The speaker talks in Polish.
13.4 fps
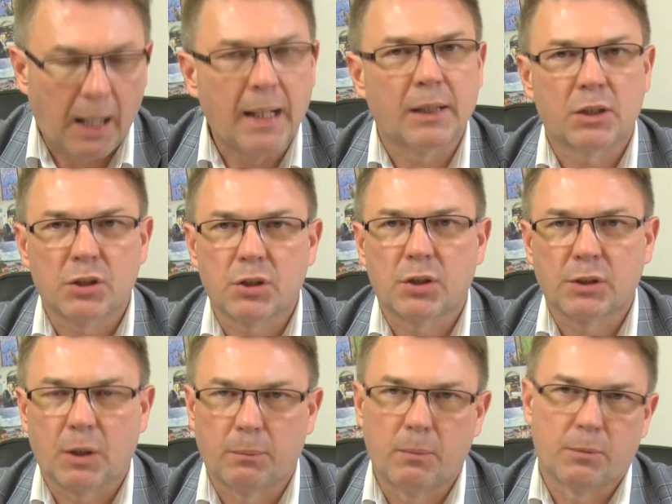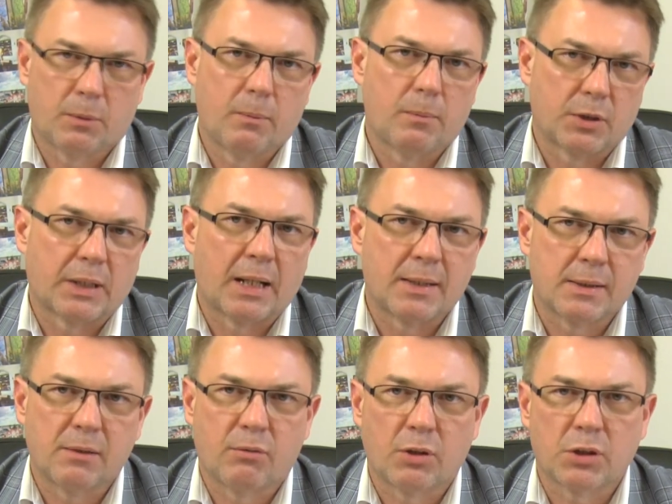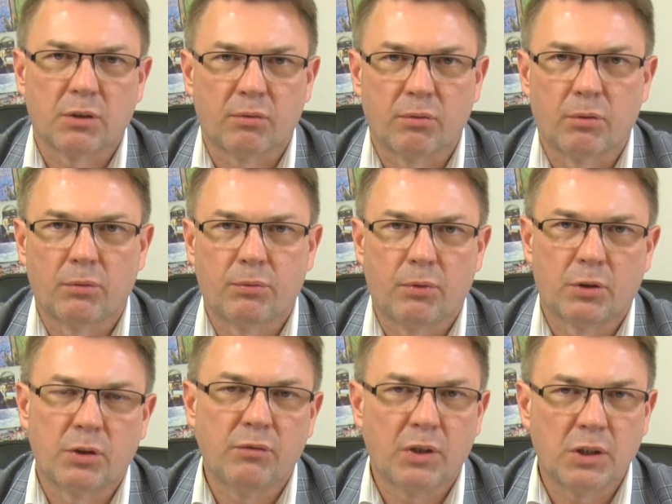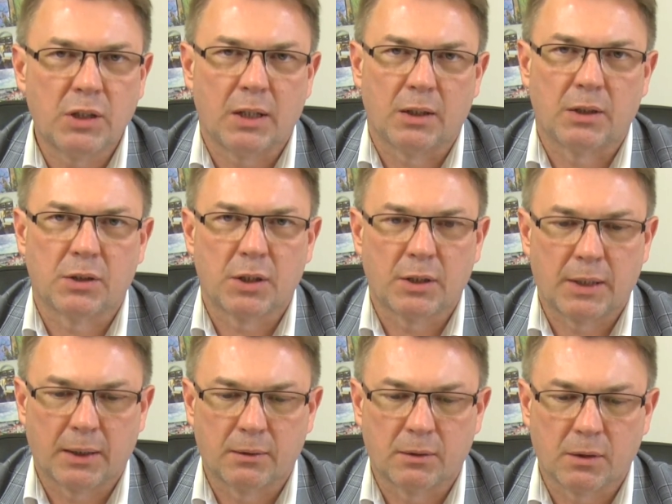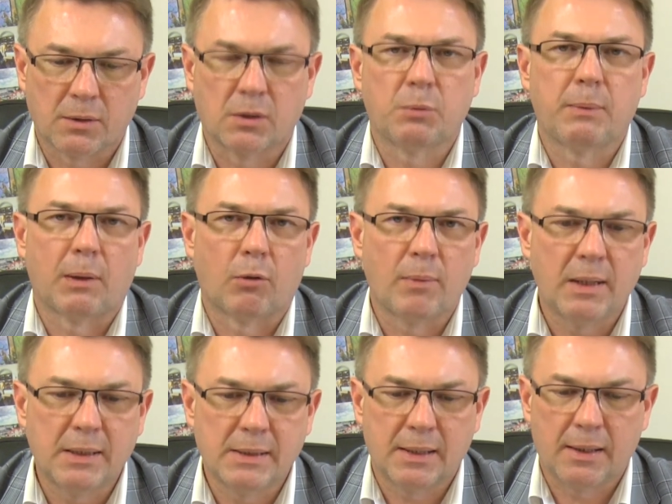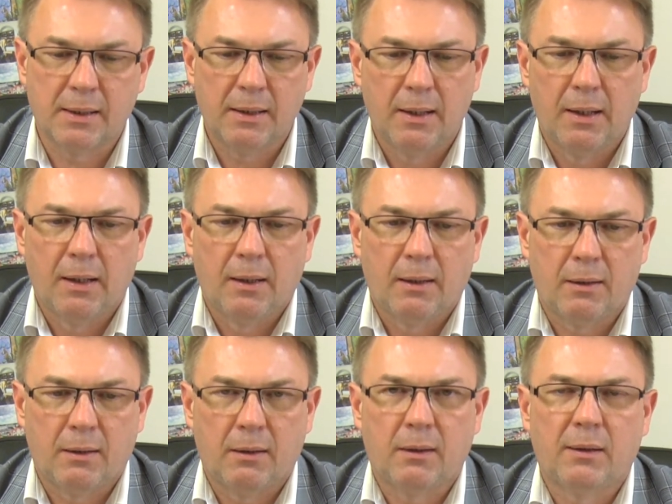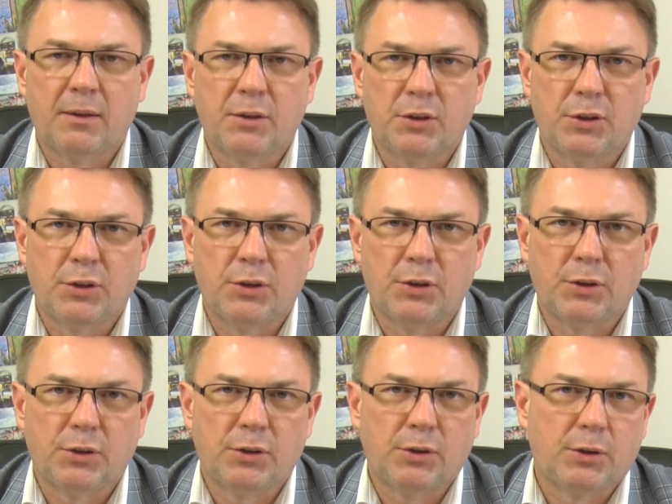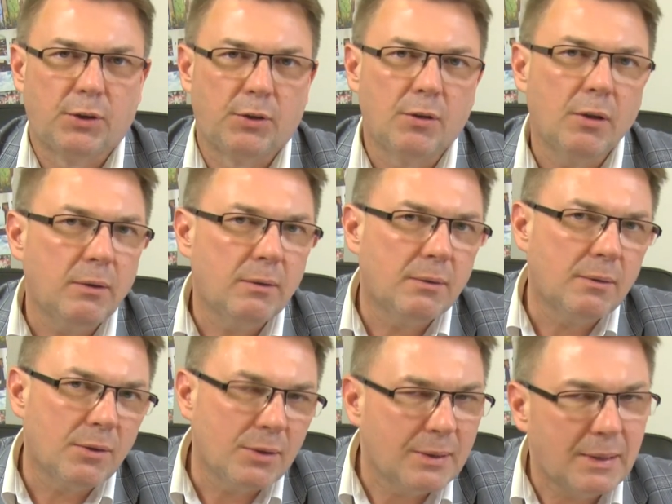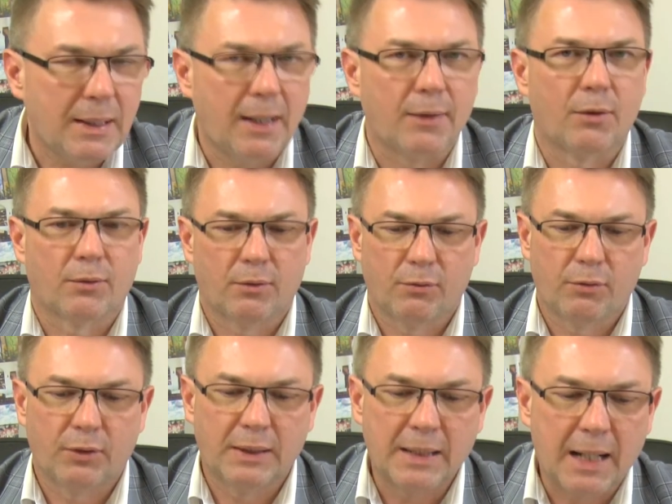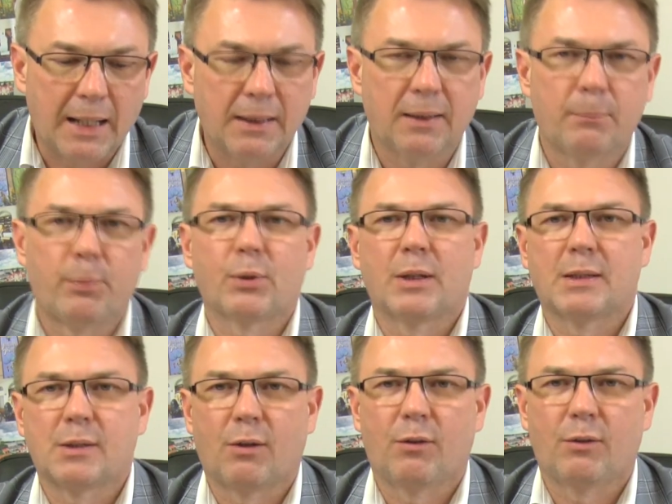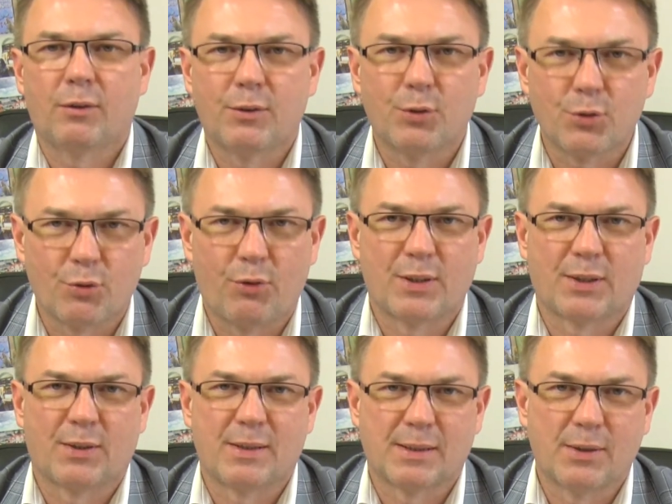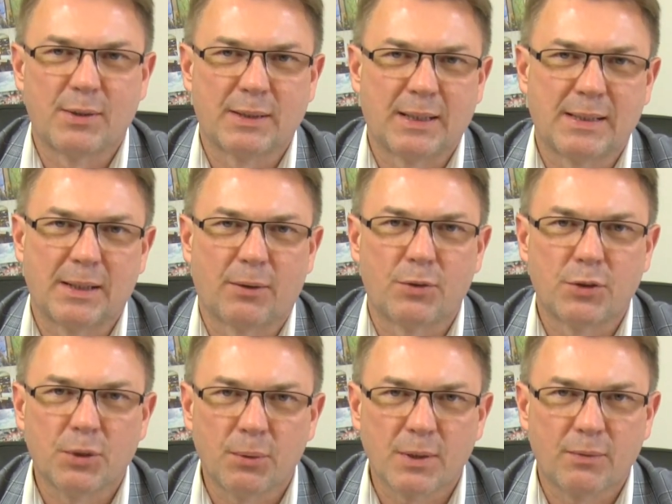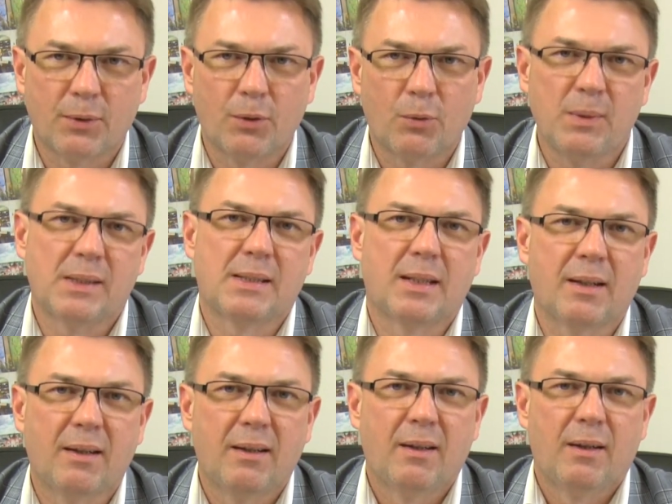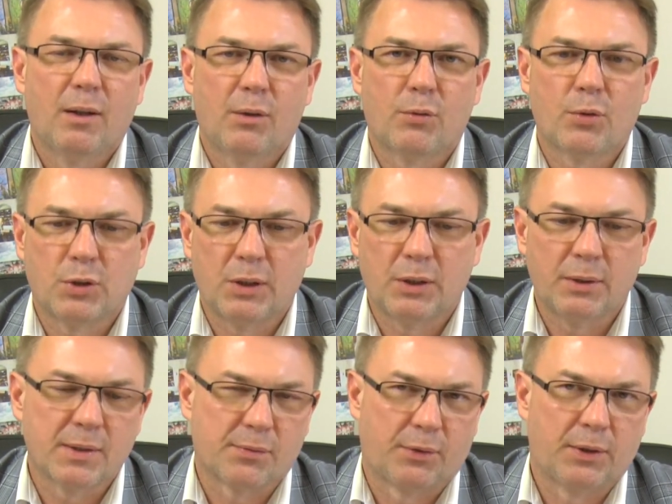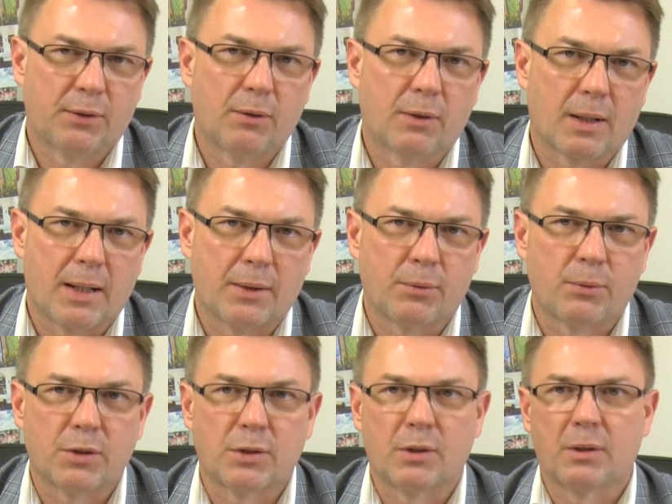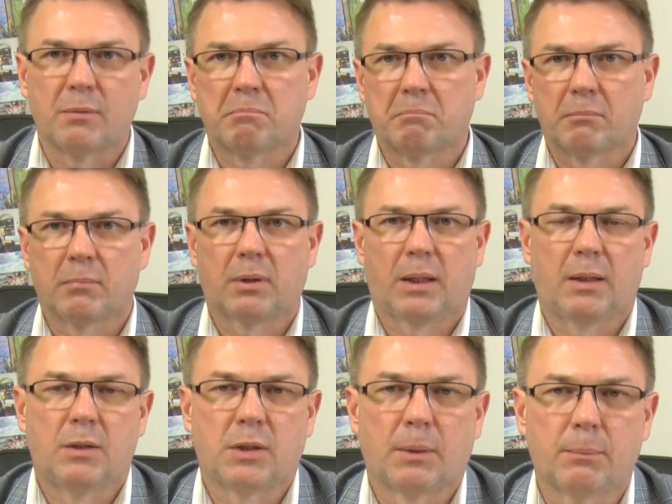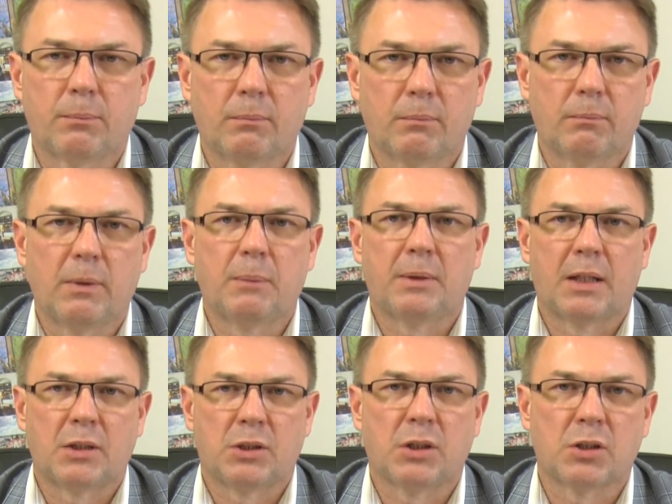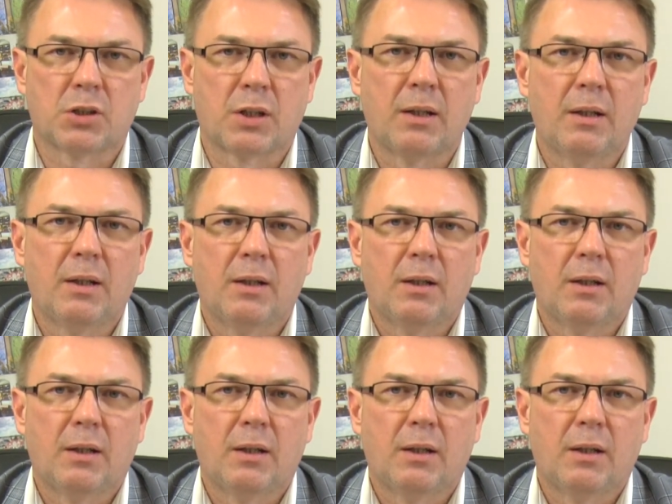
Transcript: ale też chciałbym, żeby mieszkańcy właśnie o, o tym wiedzieli, że tak, to coś miało miejsce e, i, no, i, no i tyle. No, no generalnie póki co e, już wojsko estońskie zakończyło swoją misję, wrócili do swojego kraju, jeżeli kiedyś, miejmy nadzieję, że